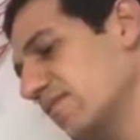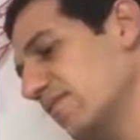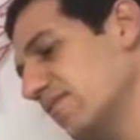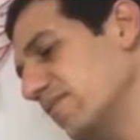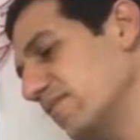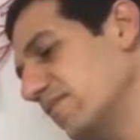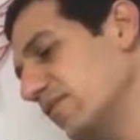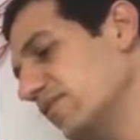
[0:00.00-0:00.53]

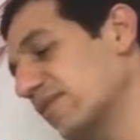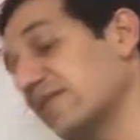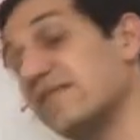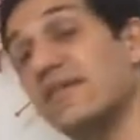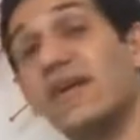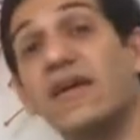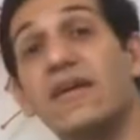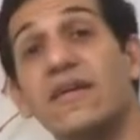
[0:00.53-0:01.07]
Vamos
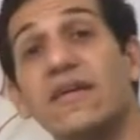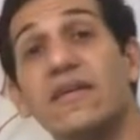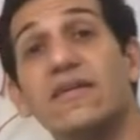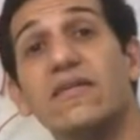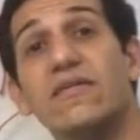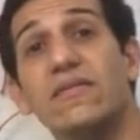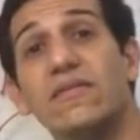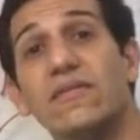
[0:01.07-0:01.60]
esvaziar aqui
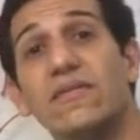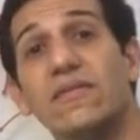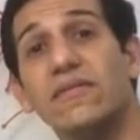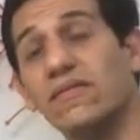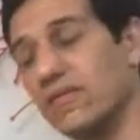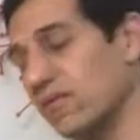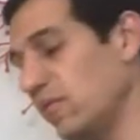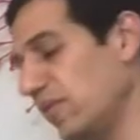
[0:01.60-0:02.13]

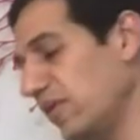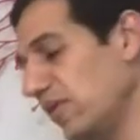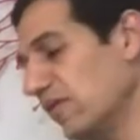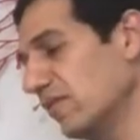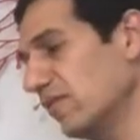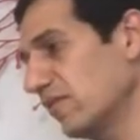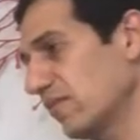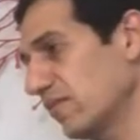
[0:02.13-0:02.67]
o pneu.